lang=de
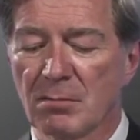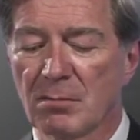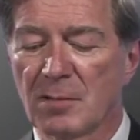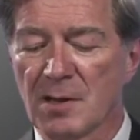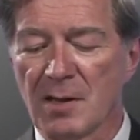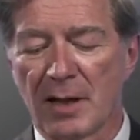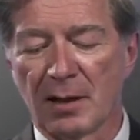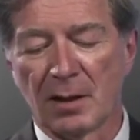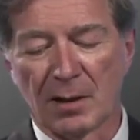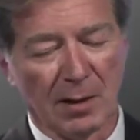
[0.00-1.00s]
dass
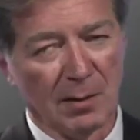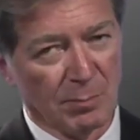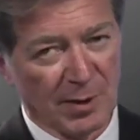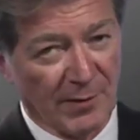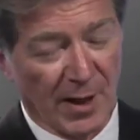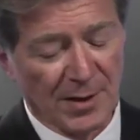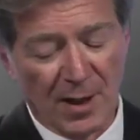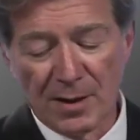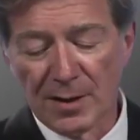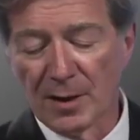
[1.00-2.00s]
einige die private
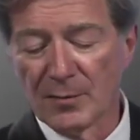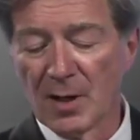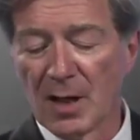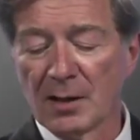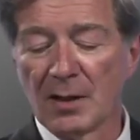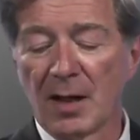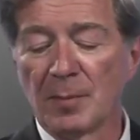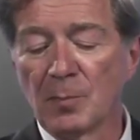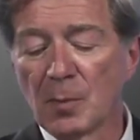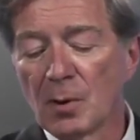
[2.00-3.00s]
Hand aufgehalten
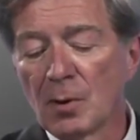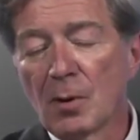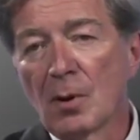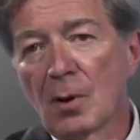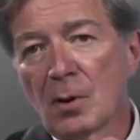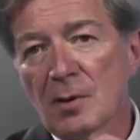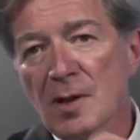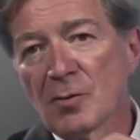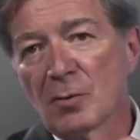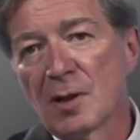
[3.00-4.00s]
haben und
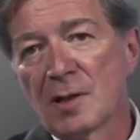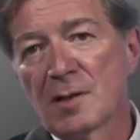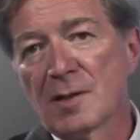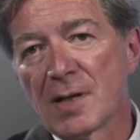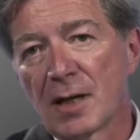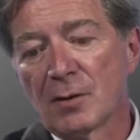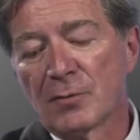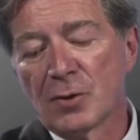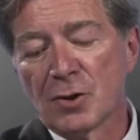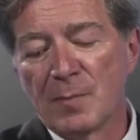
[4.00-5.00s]
dass ohne diese Zahlung
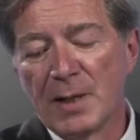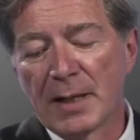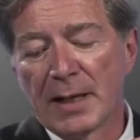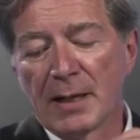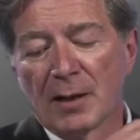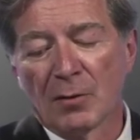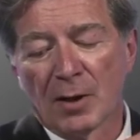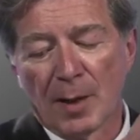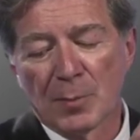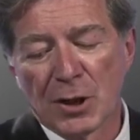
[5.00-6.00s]
von Schmiergeldern
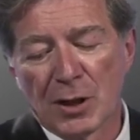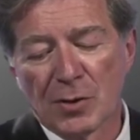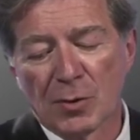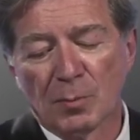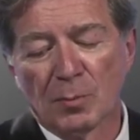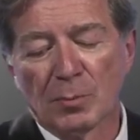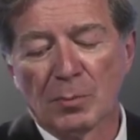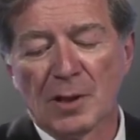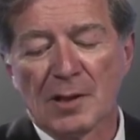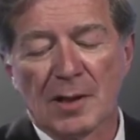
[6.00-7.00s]
und Abstandssummen
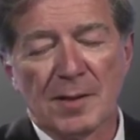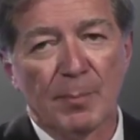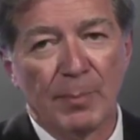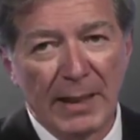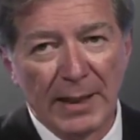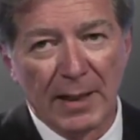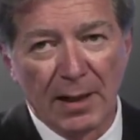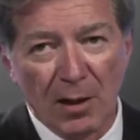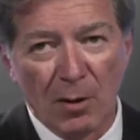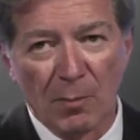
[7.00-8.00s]
das Ganze billiger
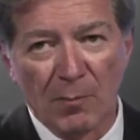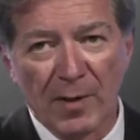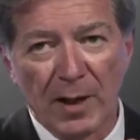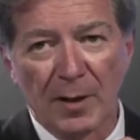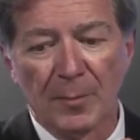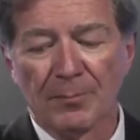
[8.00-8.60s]
gekommen wäre.